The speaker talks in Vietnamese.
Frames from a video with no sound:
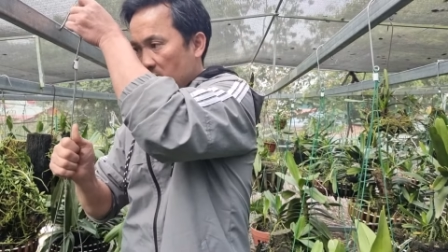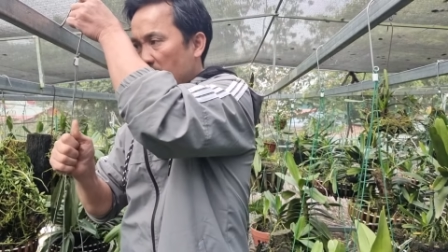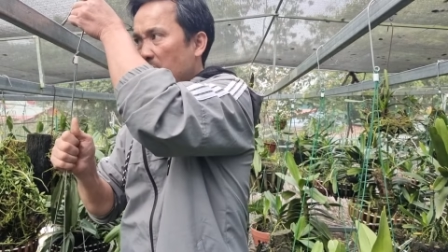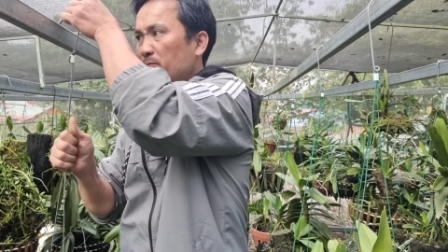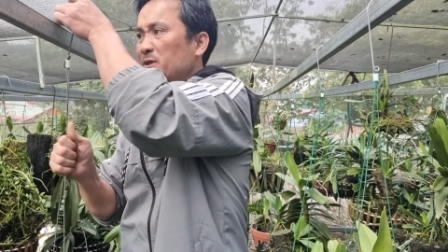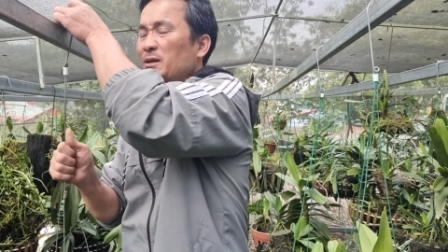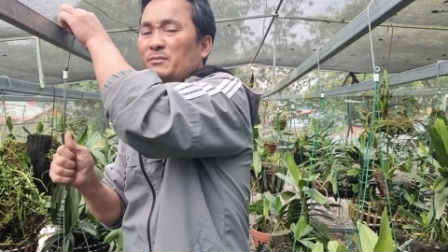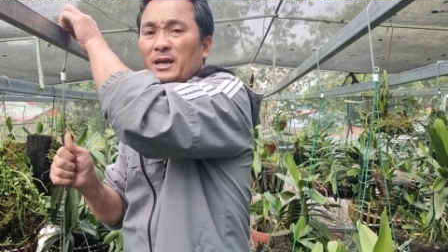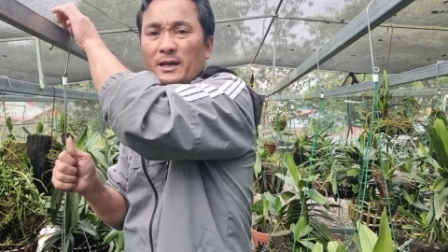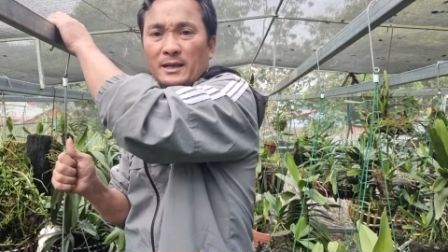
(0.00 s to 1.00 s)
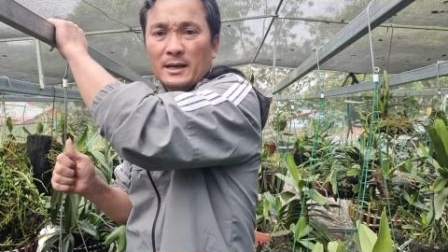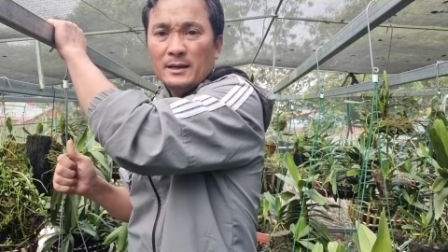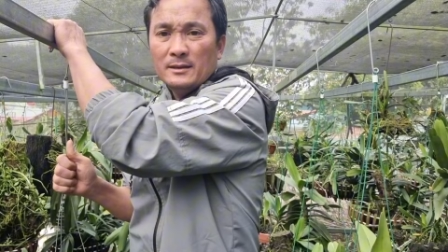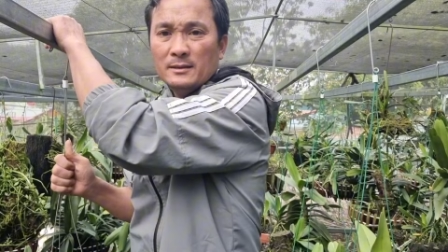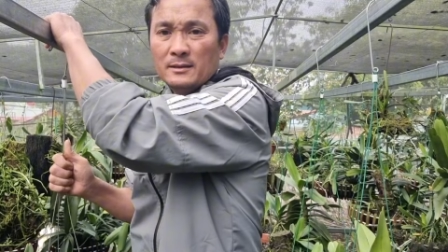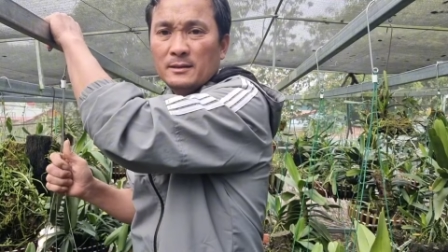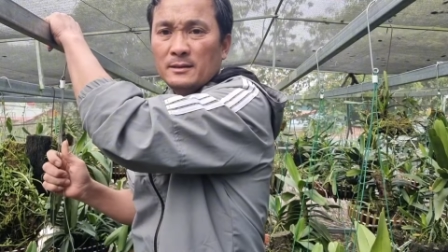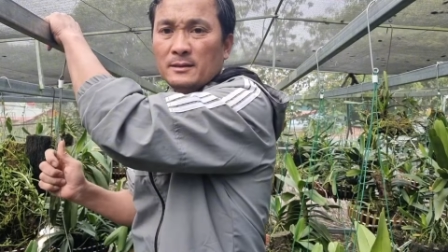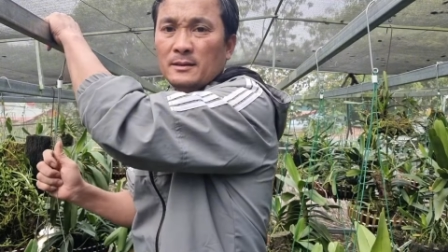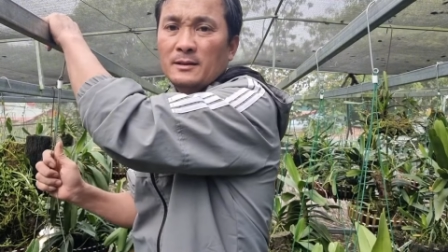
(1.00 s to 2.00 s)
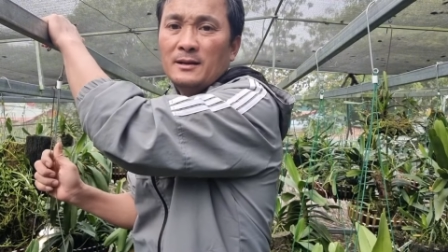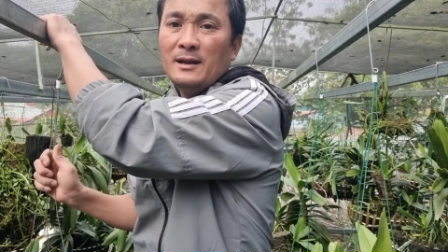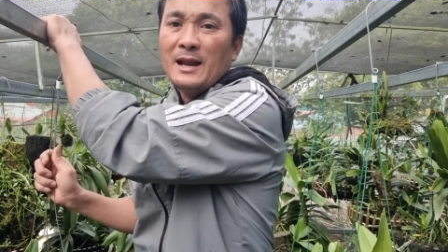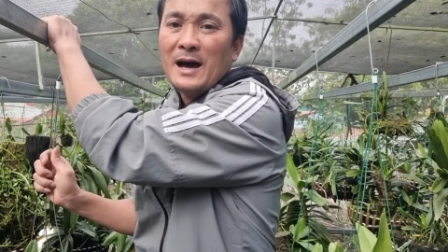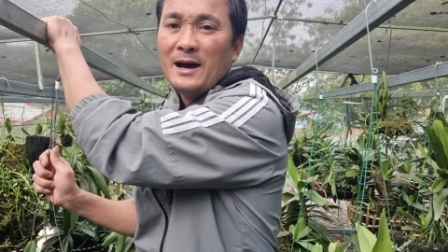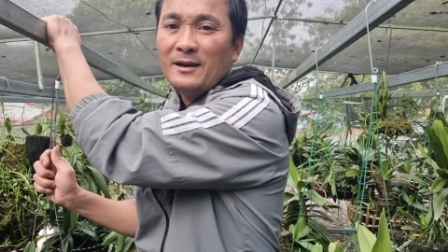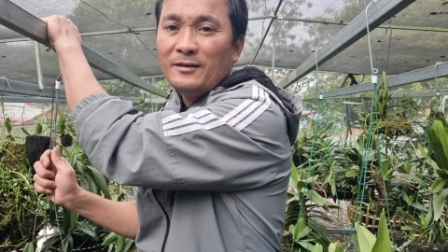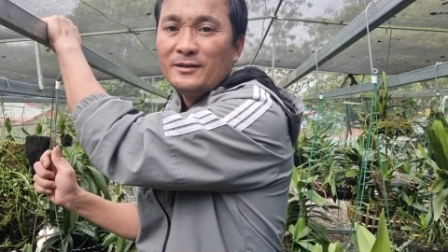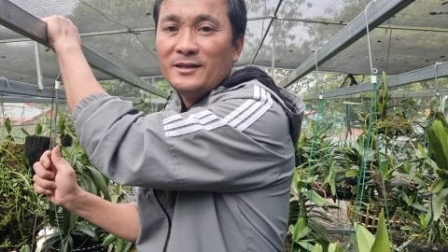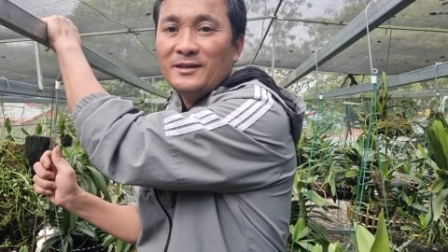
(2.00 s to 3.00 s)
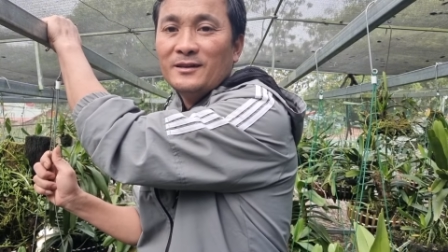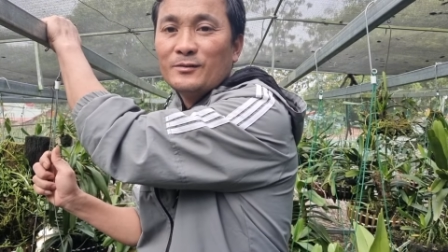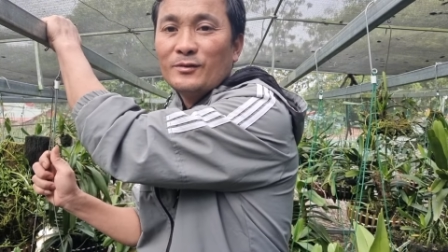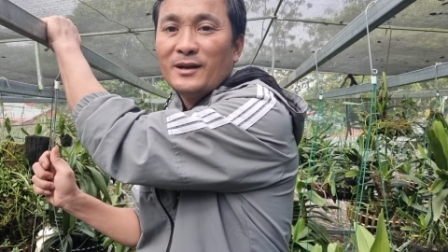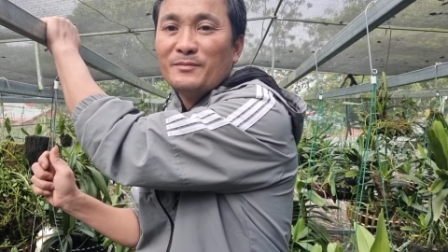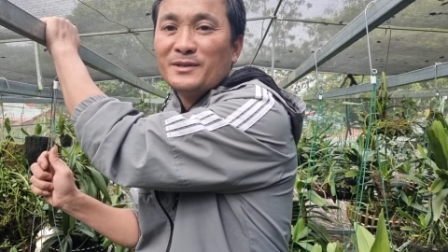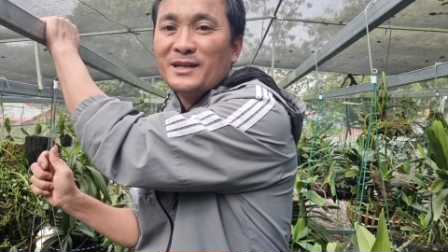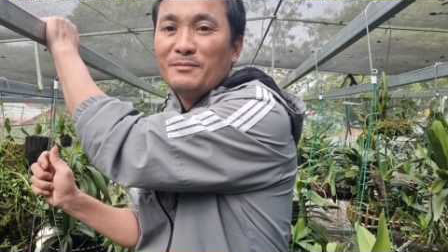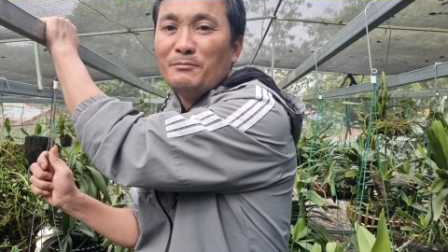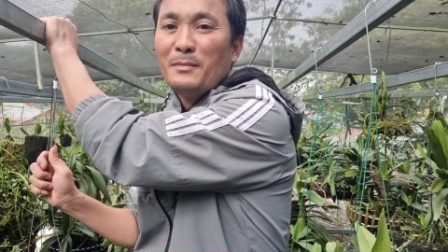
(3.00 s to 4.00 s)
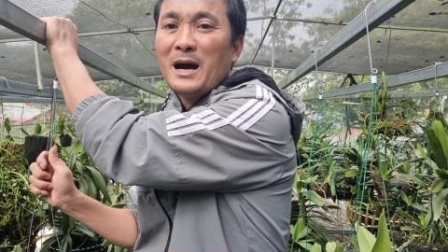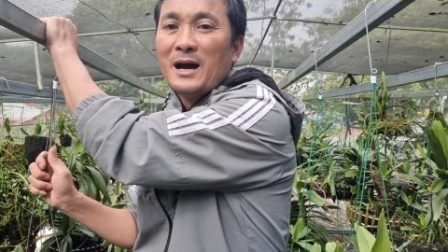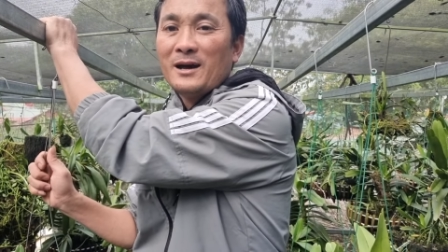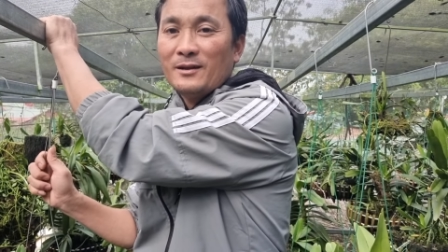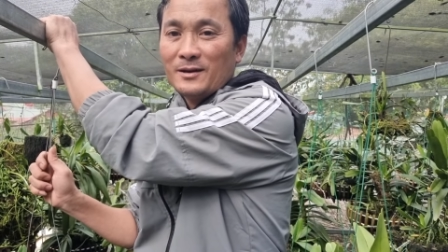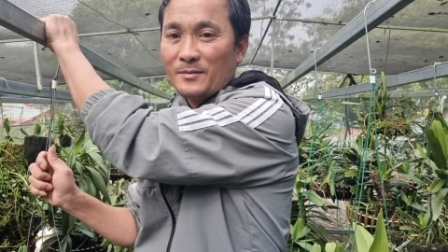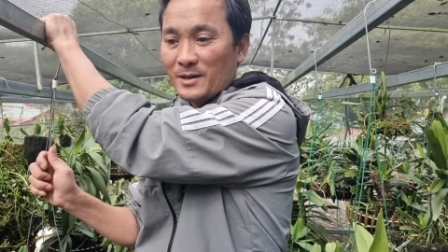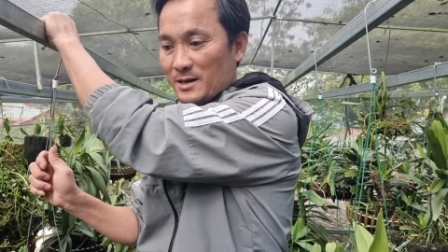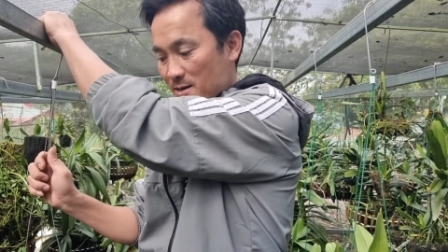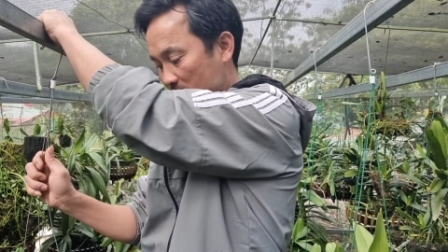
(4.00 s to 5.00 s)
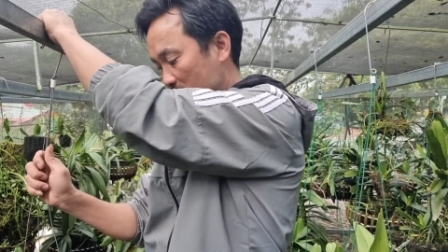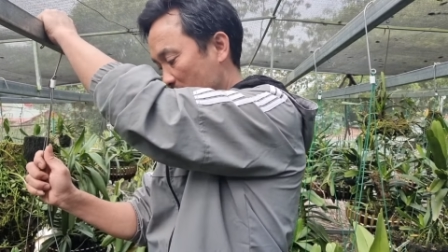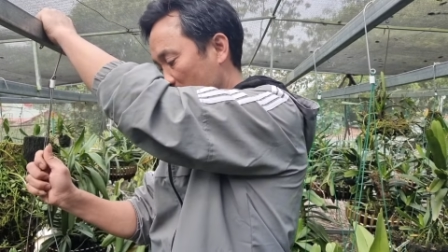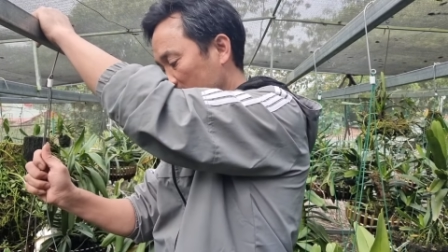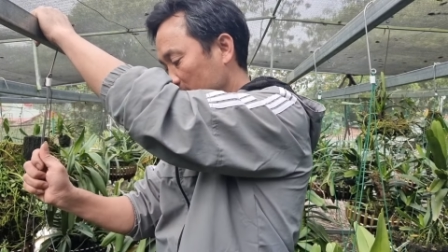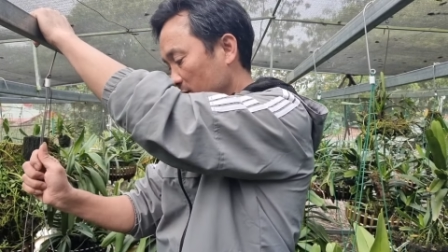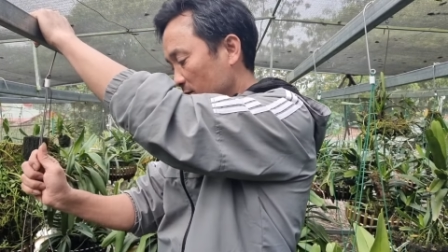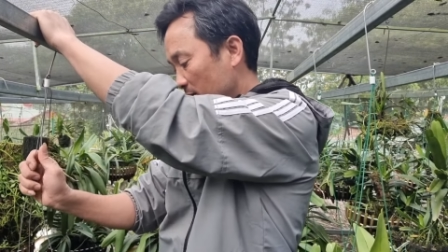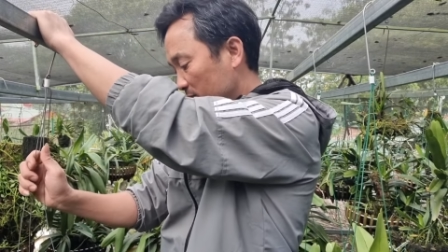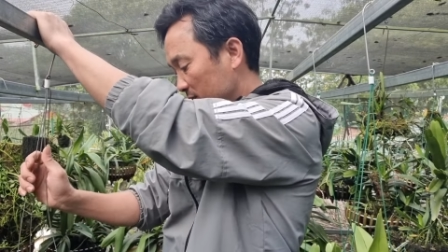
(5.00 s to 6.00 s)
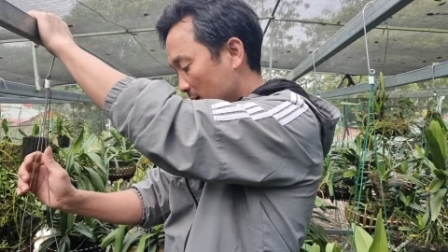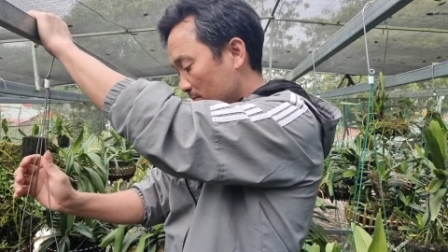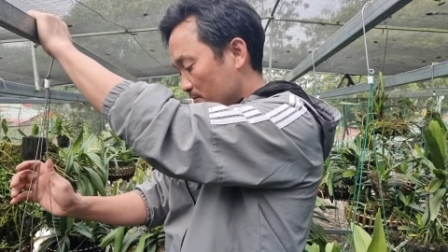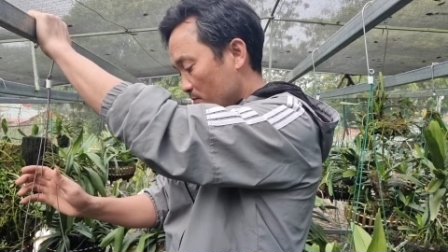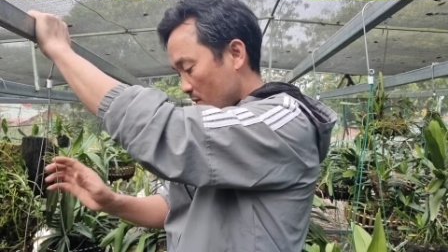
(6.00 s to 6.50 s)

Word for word: 500 nghìn nha Lá nó chỉ được có 5 sen 3 thôi các bác ạ 2 triệu 500